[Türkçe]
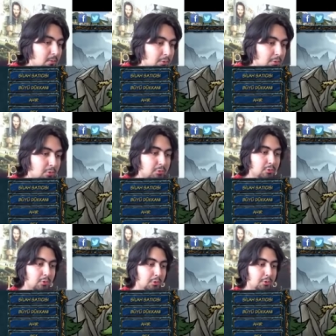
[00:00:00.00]
O da olur.
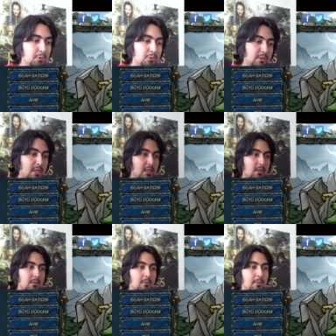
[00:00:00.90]
O da olur.
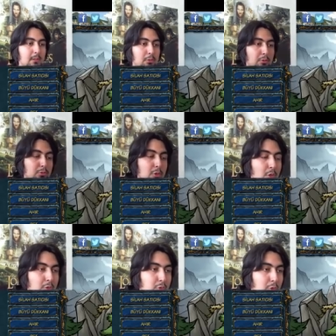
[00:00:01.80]
Gene bekliyoruz.
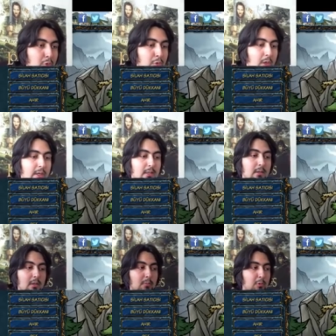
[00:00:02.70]
Sorumlu ayı.
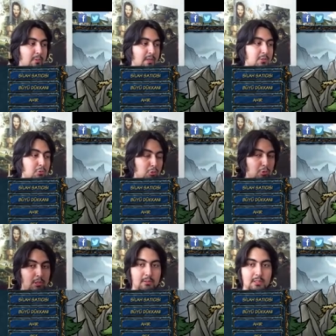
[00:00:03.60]
Bu birazcık zor
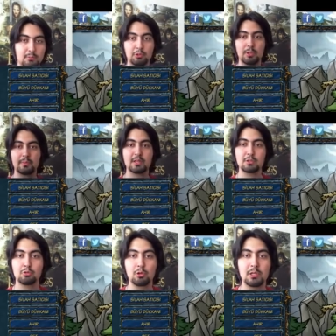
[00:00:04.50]
olabilir. Bunda
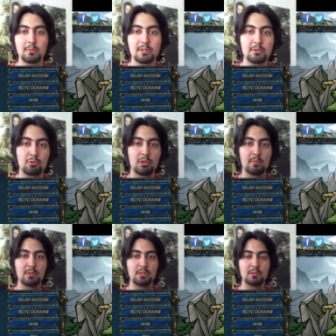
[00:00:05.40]
birazcık zorlanabiliriz. Öyle
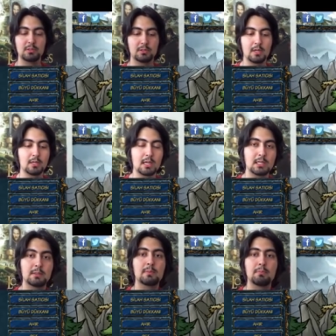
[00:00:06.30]
bir şey
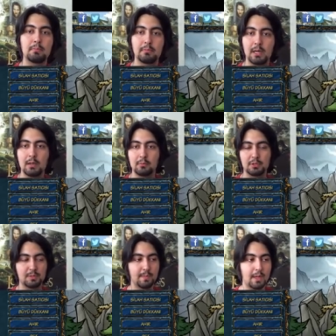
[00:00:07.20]
geldi bana
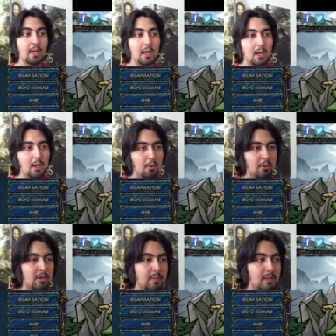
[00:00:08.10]
şimdi.
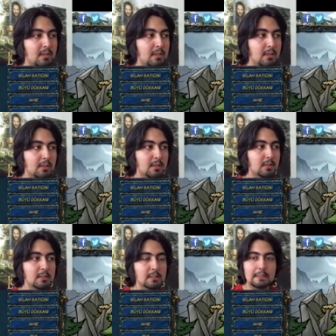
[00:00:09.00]
Öyle bir
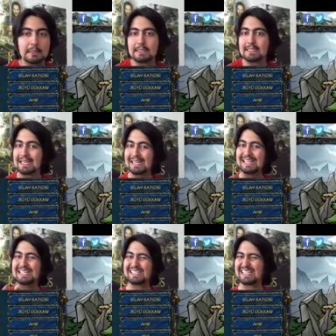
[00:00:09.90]
şey
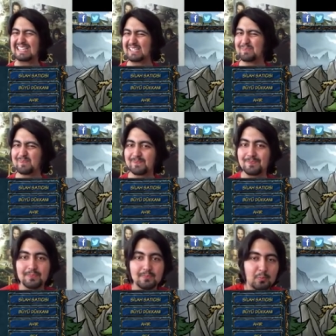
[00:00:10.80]
hissettim.
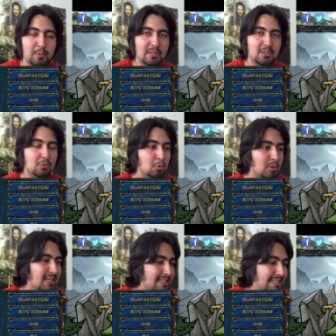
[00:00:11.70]
Bu birazcık
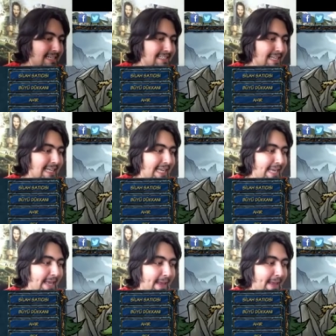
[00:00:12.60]
zorluk geçecek sanki.